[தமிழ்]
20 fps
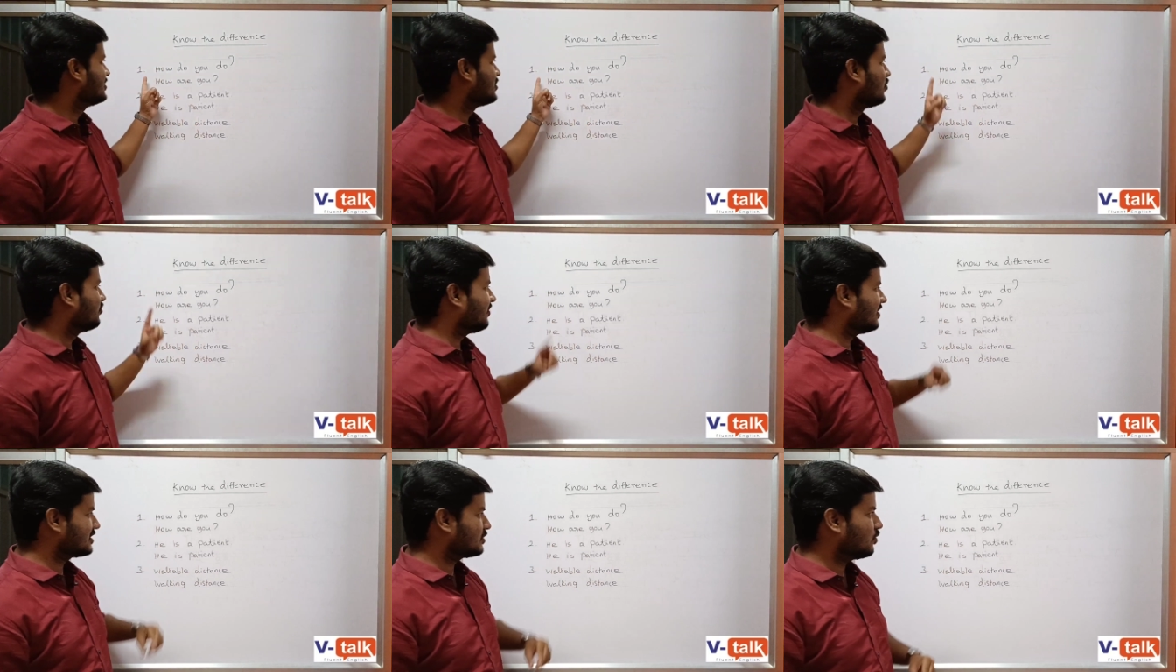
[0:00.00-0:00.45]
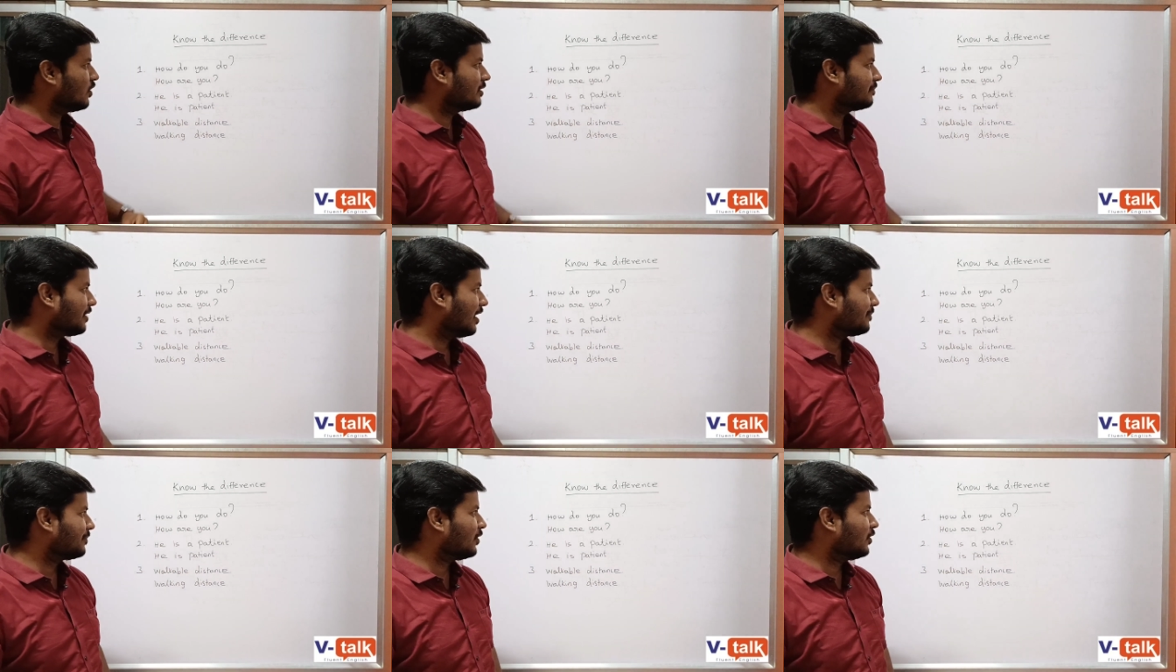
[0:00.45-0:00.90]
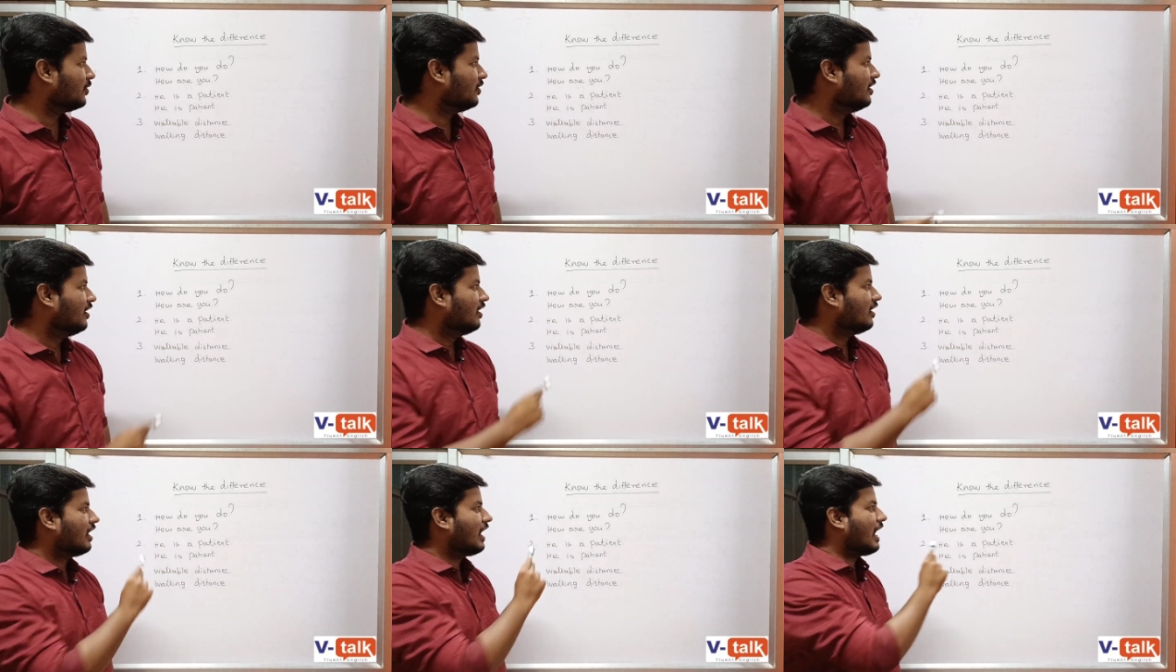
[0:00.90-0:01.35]
ஸோ ஃபர்ஸ்ட் ஒன் பார்ப்போம்
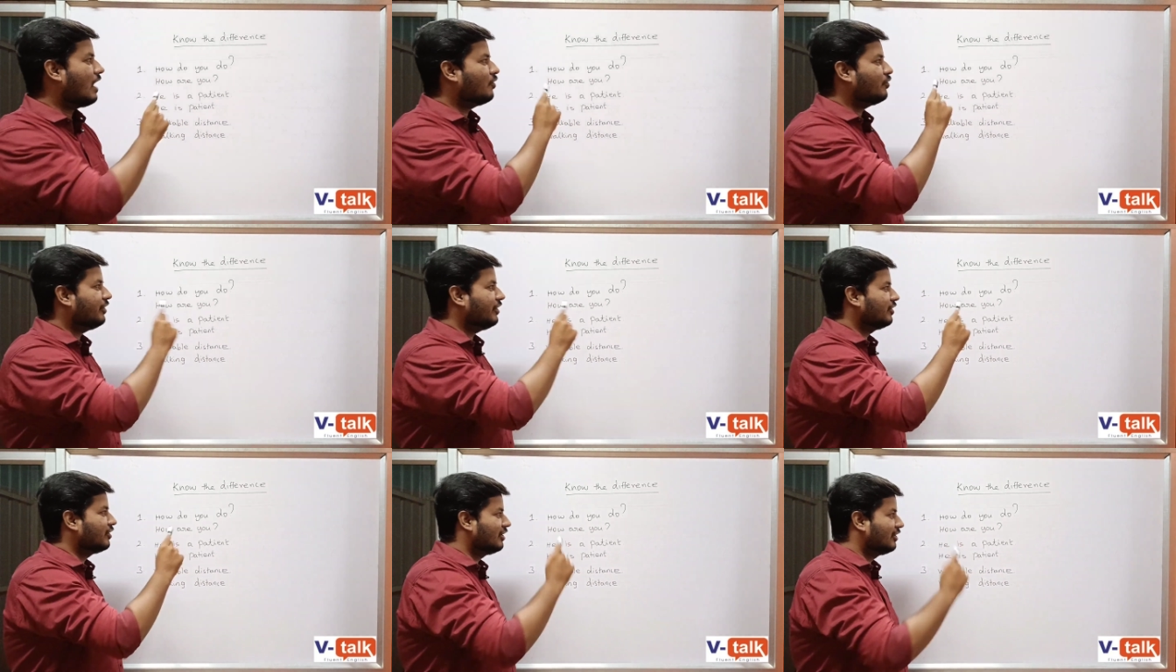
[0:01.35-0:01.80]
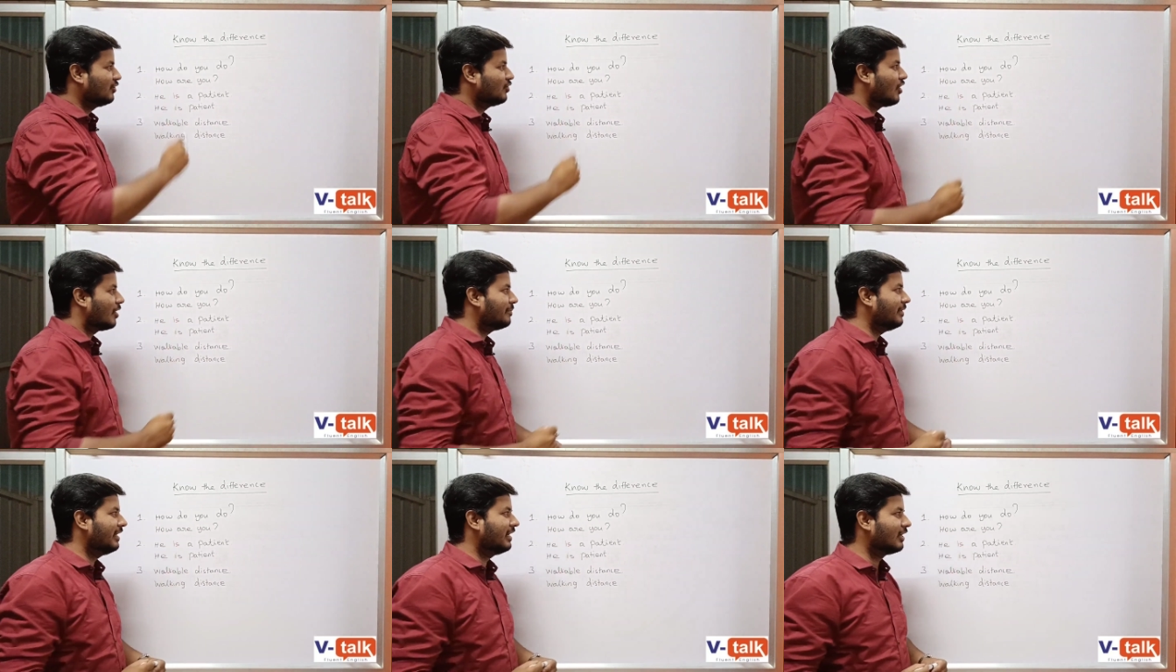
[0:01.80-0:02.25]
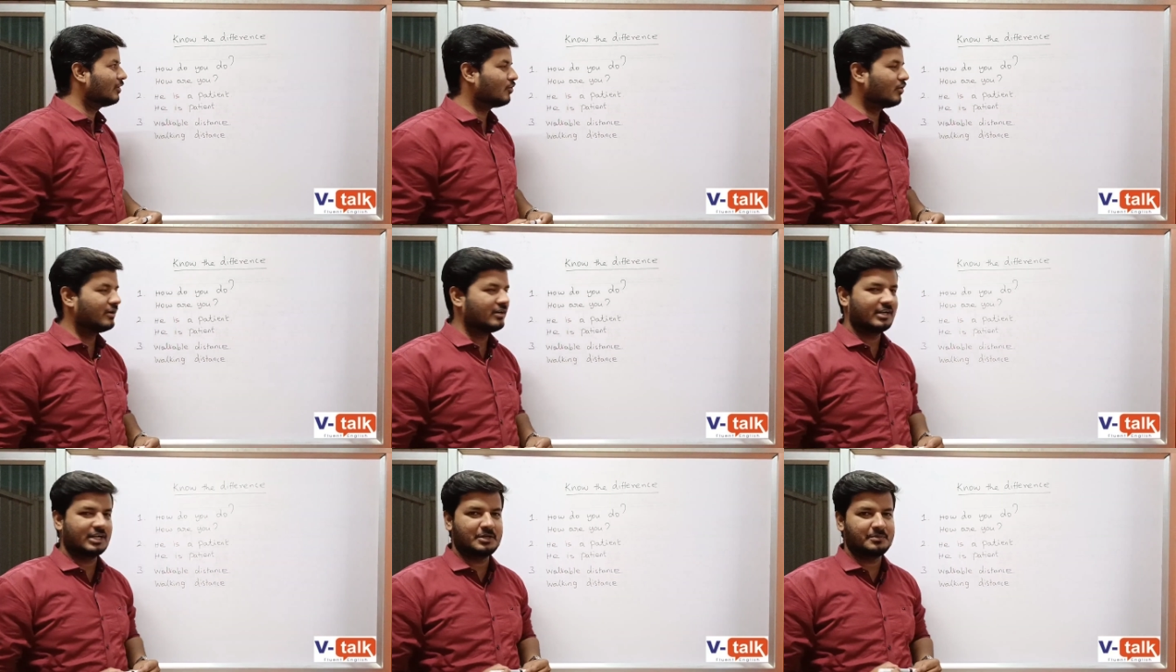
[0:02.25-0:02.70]
ஹவு டியூ டூ அப்படிங்கிற
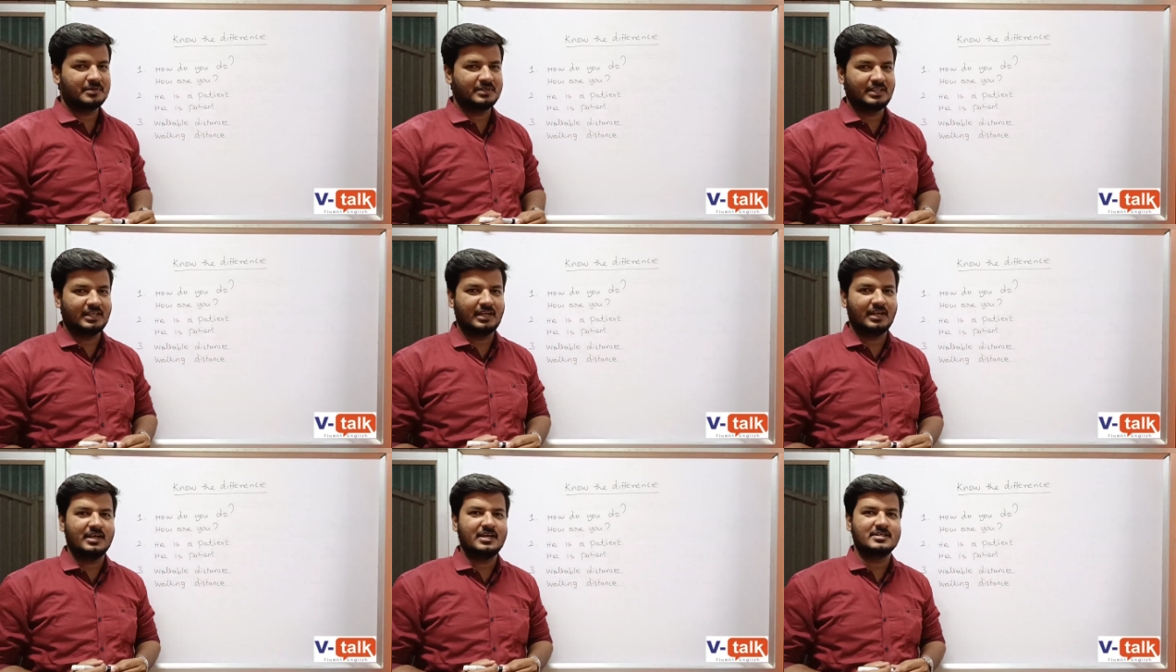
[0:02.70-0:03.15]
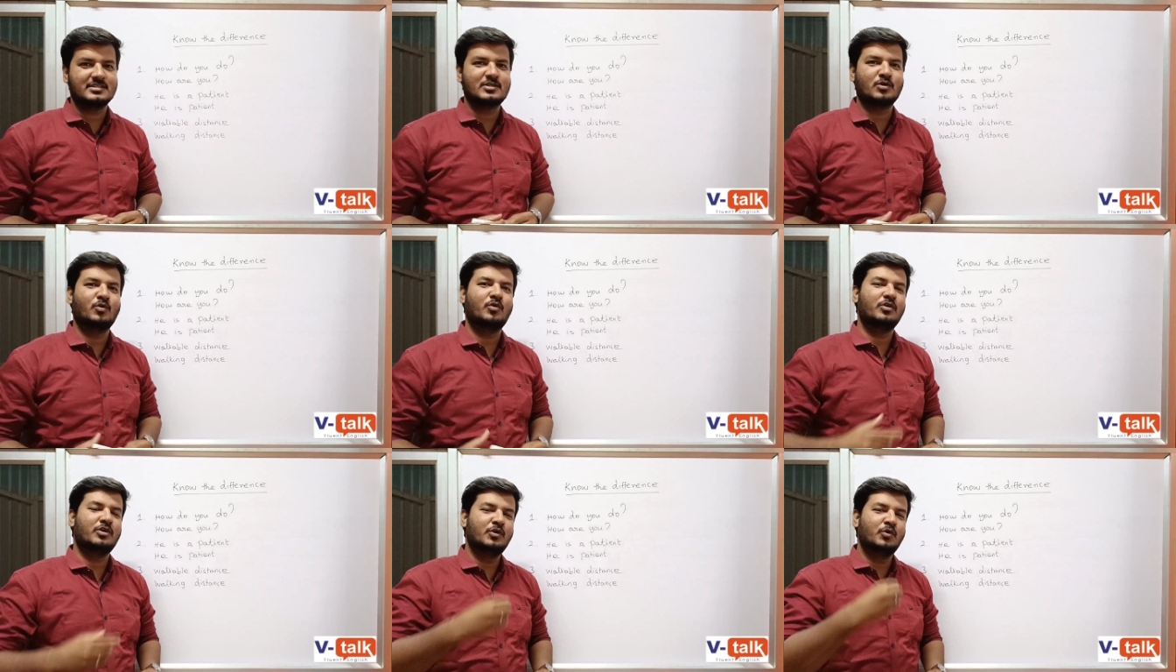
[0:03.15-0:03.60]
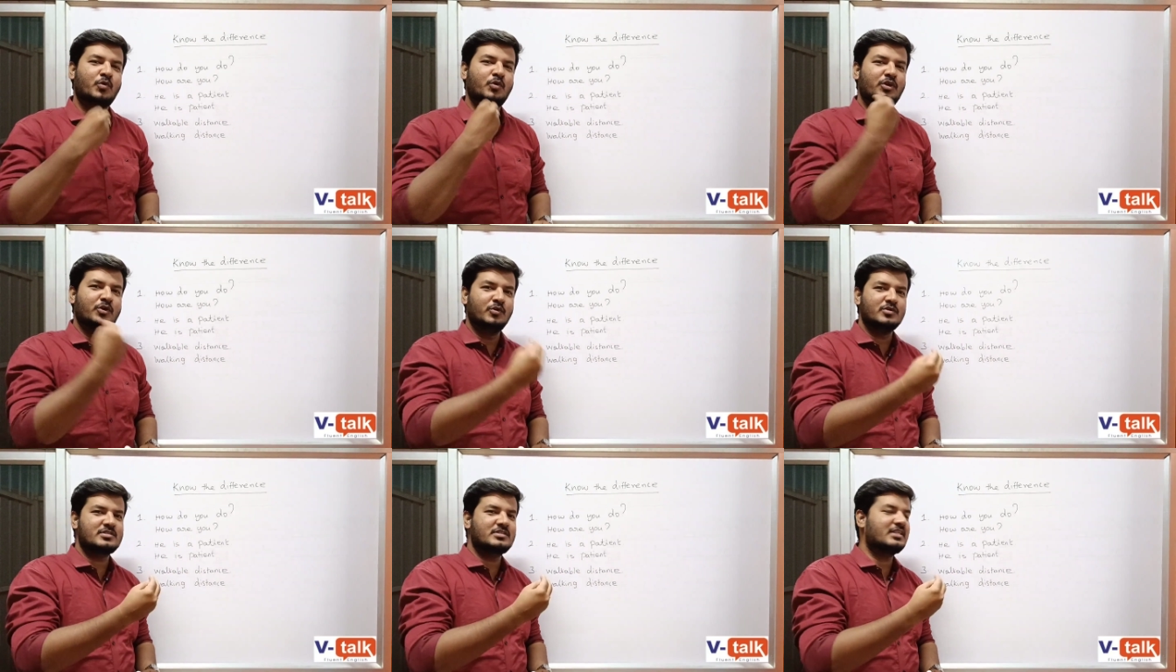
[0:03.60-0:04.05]
வேர்ட் இருக்குது பார்த்தீங்களா ஸோ யூ
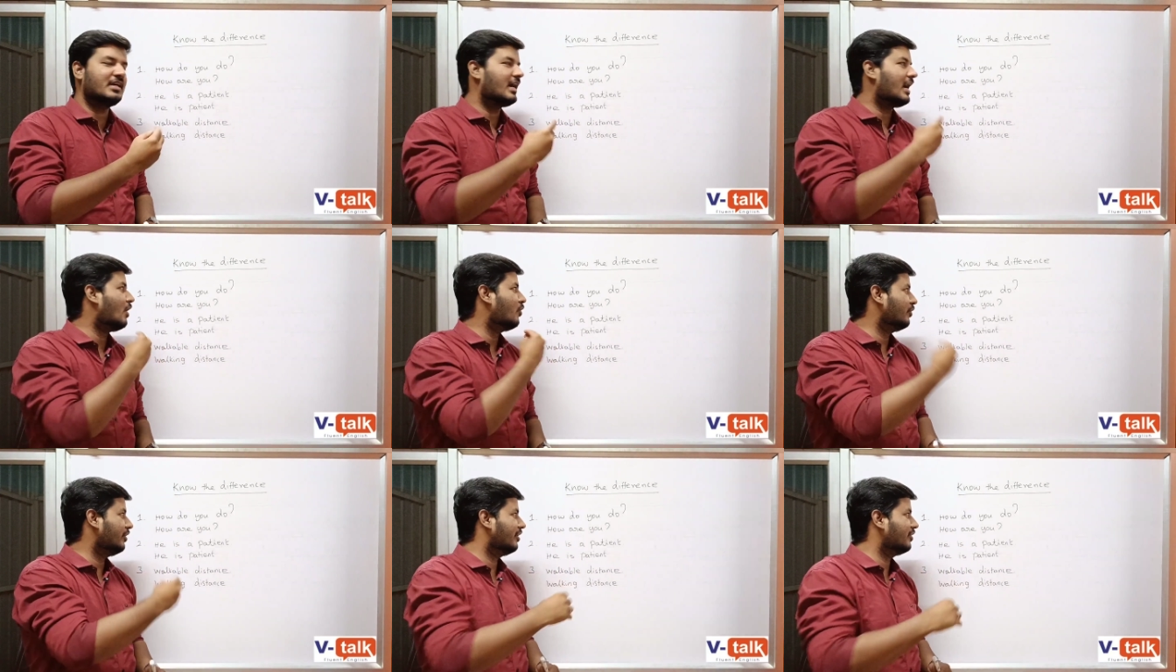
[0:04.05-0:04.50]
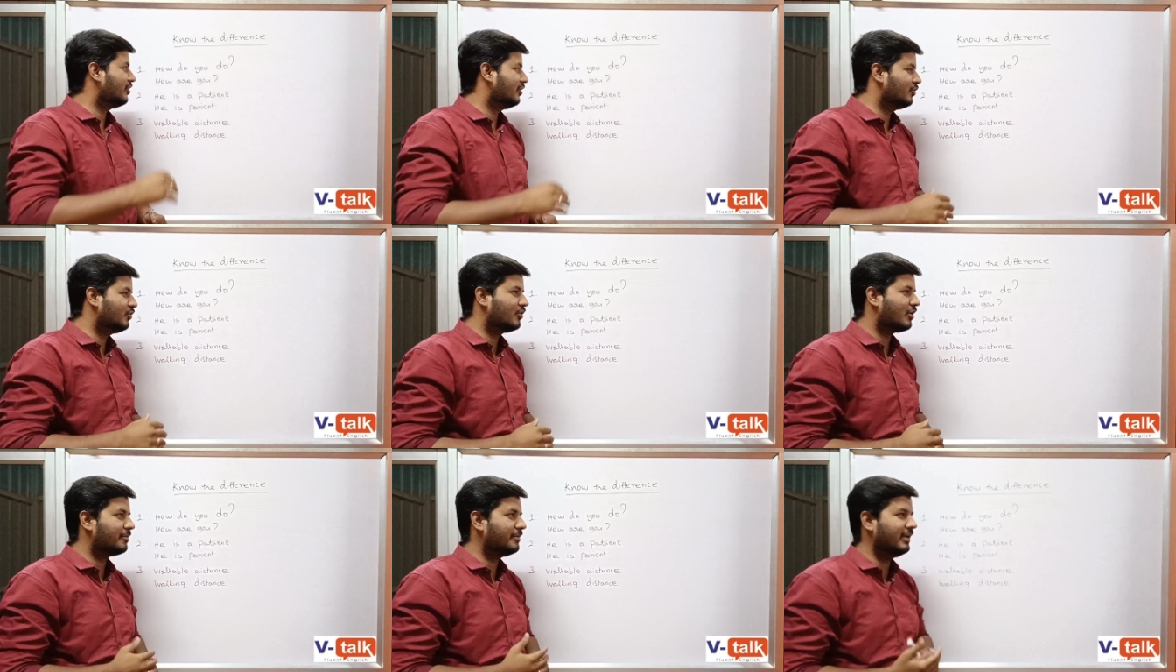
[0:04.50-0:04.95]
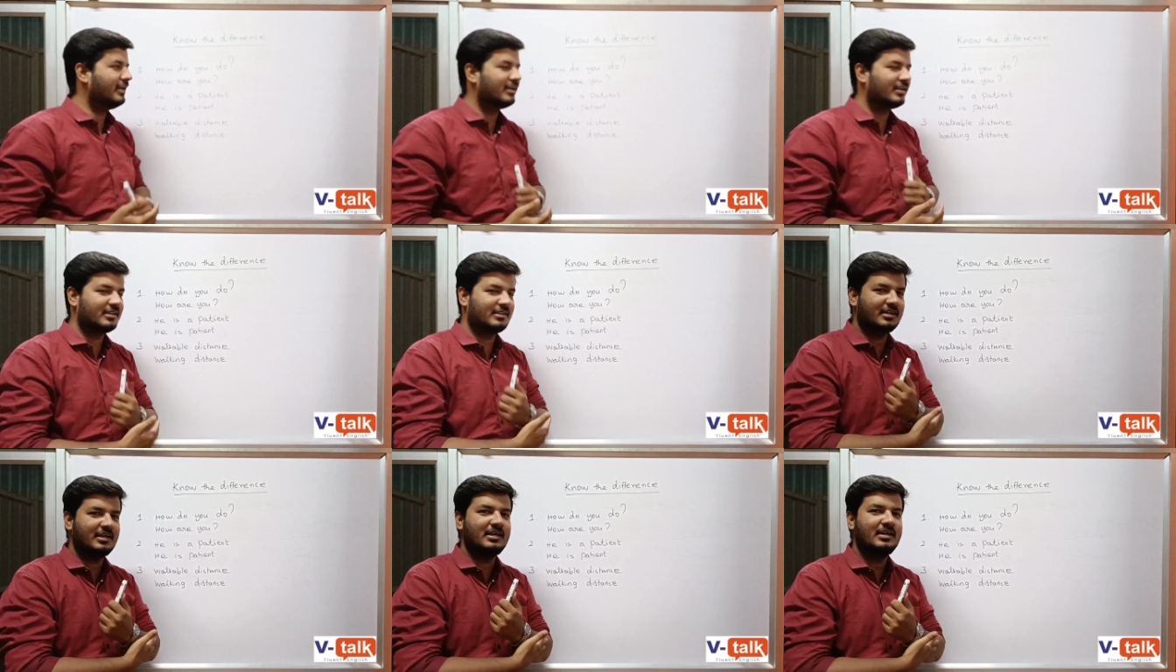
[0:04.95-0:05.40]
யூஸ் த ஹவு டியூ டூ
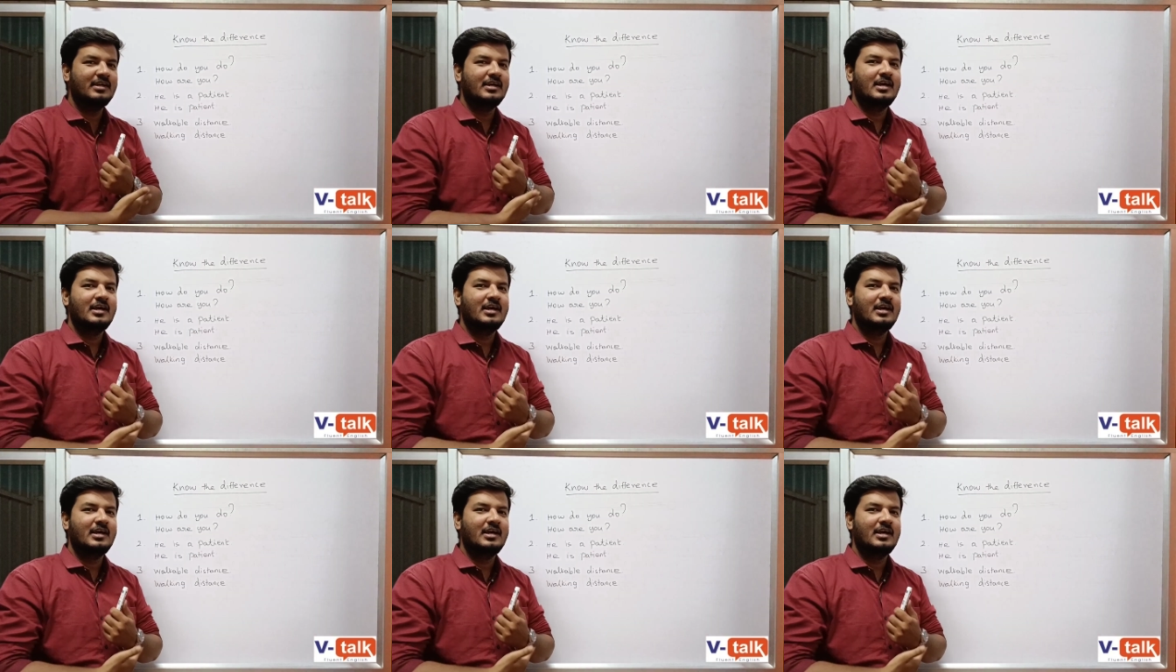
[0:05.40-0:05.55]
அப்படின்றத